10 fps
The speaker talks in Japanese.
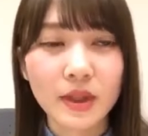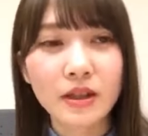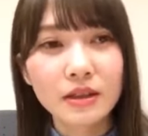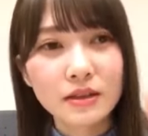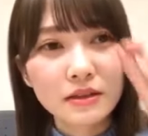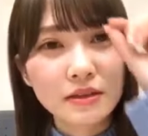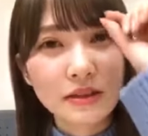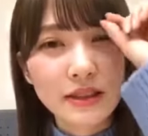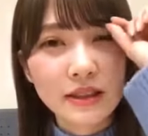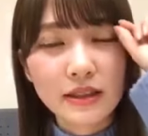なんか
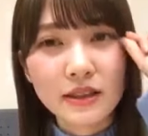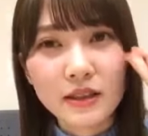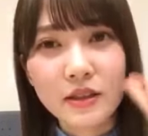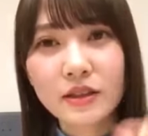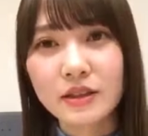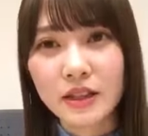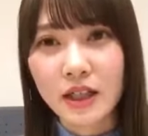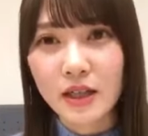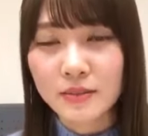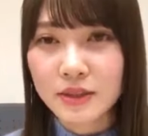
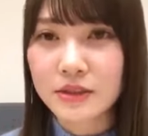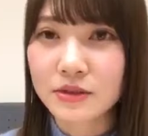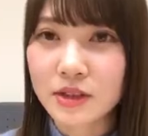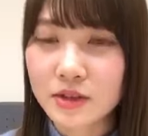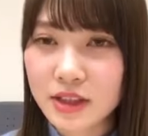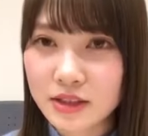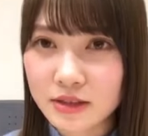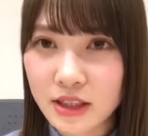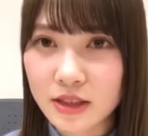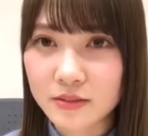なんかあんまそんな嬉し
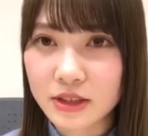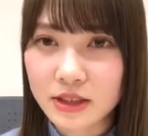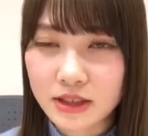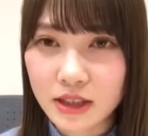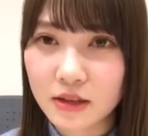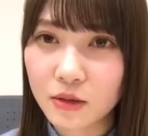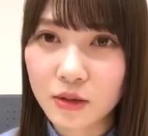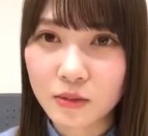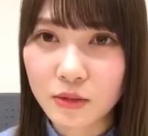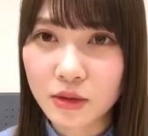くないかもしれないけ
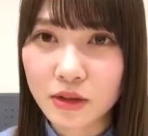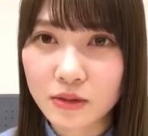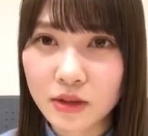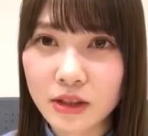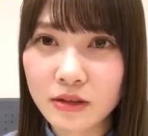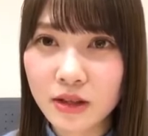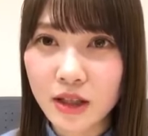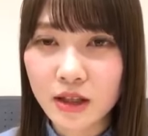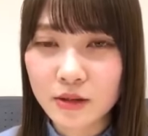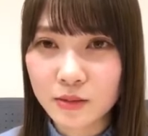ど、でもいる
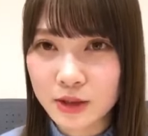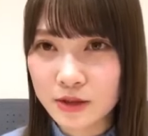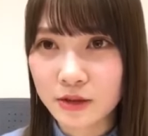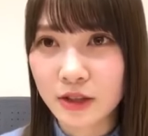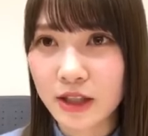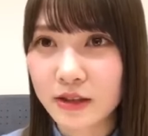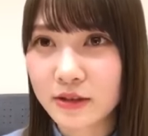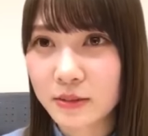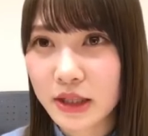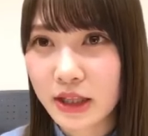だけで面白いよね、
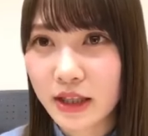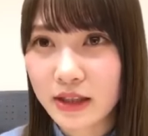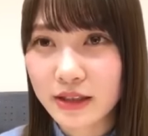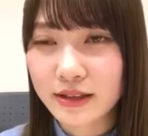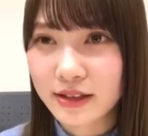クミって。